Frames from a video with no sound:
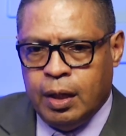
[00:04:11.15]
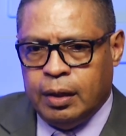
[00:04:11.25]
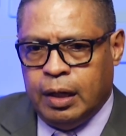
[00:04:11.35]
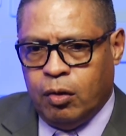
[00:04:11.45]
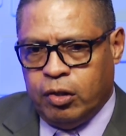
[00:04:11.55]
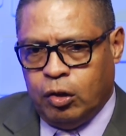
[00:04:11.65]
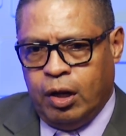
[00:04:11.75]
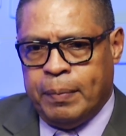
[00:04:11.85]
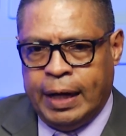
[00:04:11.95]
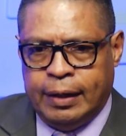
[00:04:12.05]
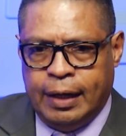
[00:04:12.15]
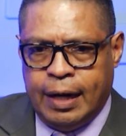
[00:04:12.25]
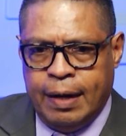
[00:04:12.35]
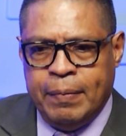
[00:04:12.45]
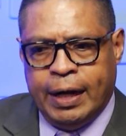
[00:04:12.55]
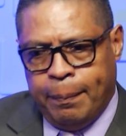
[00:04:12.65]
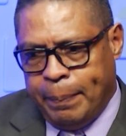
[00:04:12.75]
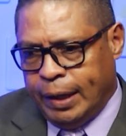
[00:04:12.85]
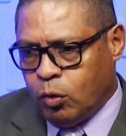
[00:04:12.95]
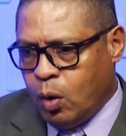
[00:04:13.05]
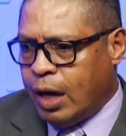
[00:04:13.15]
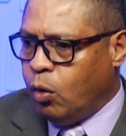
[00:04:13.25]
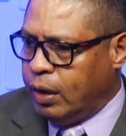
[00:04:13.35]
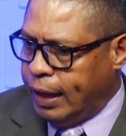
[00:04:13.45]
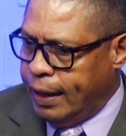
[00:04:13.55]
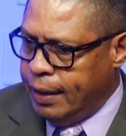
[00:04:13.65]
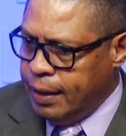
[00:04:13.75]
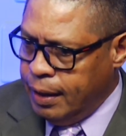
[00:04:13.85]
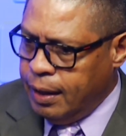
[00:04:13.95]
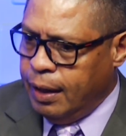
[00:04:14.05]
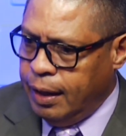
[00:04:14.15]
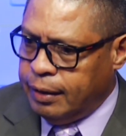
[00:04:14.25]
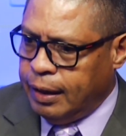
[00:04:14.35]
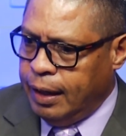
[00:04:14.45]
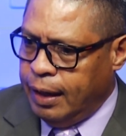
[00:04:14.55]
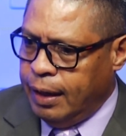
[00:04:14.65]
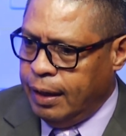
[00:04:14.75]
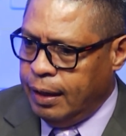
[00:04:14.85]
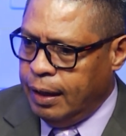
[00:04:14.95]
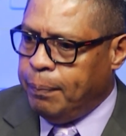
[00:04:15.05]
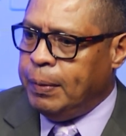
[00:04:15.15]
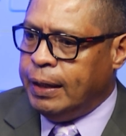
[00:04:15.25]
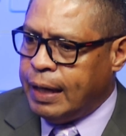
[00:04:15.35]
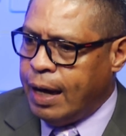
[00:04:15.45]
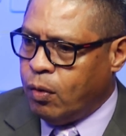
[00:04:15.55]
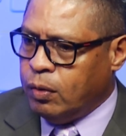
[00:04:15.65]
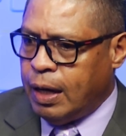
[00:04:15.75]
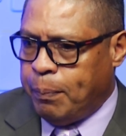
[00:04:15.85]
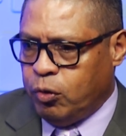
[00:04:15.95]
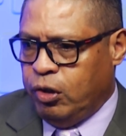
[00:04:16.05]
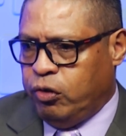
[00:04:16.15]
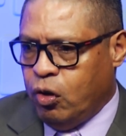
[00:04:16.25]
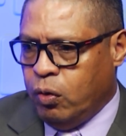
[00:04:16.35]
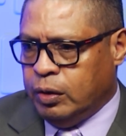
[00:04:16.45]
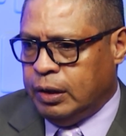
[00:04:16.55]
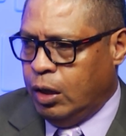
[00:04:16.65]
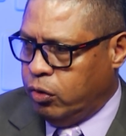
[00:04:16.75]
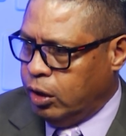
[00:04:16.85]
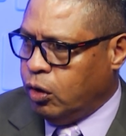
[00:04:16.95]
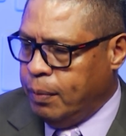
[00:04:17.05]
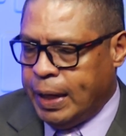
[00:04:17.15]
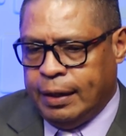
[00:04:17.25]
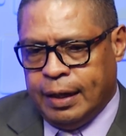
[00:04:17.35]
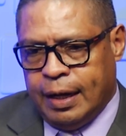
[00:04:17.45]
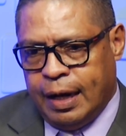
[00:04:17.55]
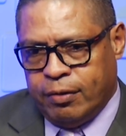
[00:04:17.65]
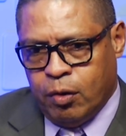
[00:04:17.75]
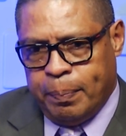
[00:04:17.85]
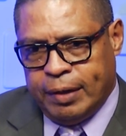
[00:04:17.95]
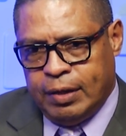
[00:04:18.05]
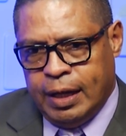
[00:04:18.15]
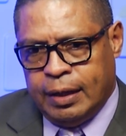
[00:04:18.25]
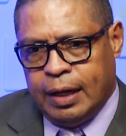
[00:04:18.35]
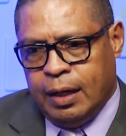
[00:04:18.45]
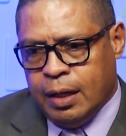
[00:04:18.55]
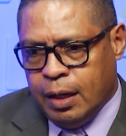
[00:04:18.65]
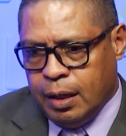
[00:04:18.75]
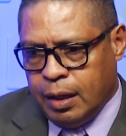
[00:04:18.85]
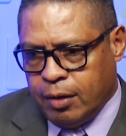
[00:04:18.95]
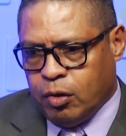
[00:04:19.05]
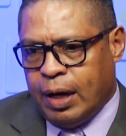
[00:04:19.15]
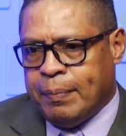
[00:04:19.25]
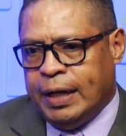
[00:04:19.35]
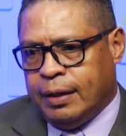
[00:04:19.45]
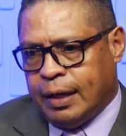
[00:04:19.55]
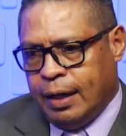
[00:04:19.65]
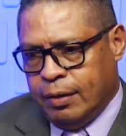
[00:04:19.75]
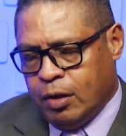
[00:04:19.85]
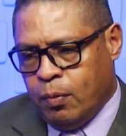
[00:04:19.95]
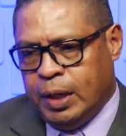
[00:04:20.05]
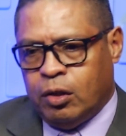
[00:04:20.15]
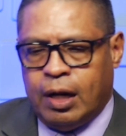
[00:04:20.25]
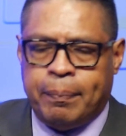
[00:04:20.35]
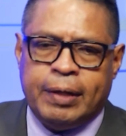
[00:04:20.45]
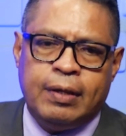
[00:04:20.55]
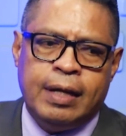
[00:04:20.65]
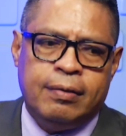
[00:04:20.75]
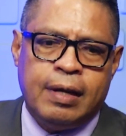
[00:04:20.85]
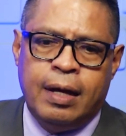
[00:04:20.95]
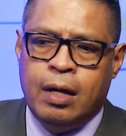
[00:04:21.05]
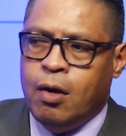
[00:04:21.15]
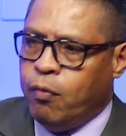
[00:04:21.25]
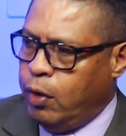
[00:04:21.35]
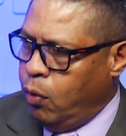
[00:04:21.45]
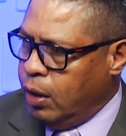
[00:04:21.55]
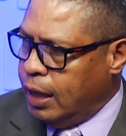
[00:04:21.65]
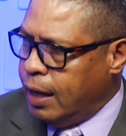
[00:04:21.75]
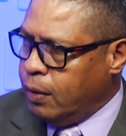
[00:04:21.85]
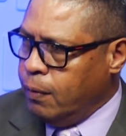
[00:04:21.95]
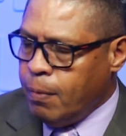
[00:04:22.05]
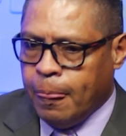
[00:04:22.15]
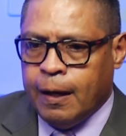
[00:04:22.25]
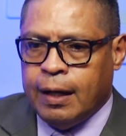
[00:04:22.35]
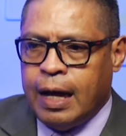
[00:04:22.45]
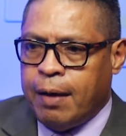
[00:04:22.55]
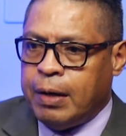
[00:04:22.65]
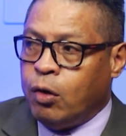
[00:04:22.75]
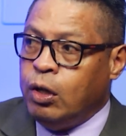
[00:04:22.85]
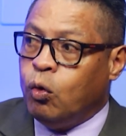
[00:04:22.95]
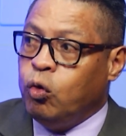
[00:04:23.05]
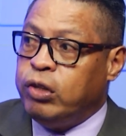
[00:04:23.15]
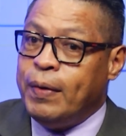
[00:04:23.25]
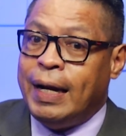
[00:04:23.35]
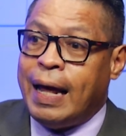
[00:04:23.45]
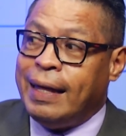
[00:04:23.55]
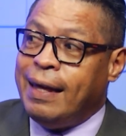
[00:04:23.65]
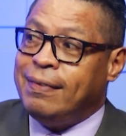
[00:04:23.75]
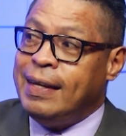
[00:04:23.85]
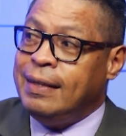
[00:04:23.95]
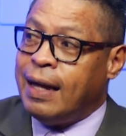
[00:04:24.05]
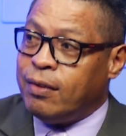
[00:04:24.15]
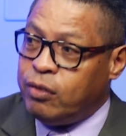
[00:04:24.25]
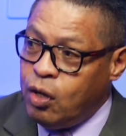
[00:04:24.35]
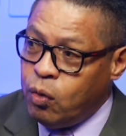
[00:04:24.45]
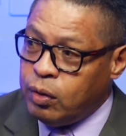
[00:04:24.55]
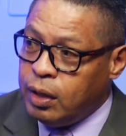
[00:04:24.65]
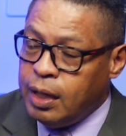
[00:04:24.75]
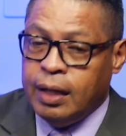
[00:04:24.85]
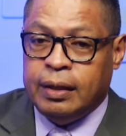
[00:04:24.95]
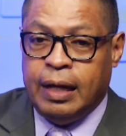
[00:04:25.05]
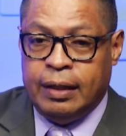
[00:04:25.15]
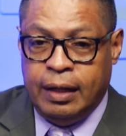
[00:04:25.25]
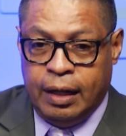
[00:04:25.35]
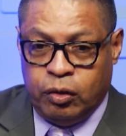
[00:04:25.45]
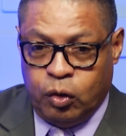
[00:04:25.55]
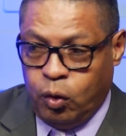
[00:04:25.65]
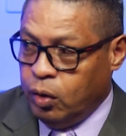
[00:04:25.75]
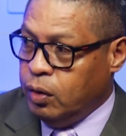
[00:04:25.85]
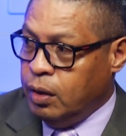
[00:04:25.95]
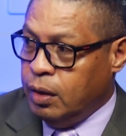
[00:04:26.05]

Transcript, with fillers: de los sectores magisteriales, mi respeto a los que este, le explicaron la posición de los sectores magisteriales al señor presidente, la señora ministra y el señor ministro de la presidencia, fueron claros. Hablaron inclusive de la designación del director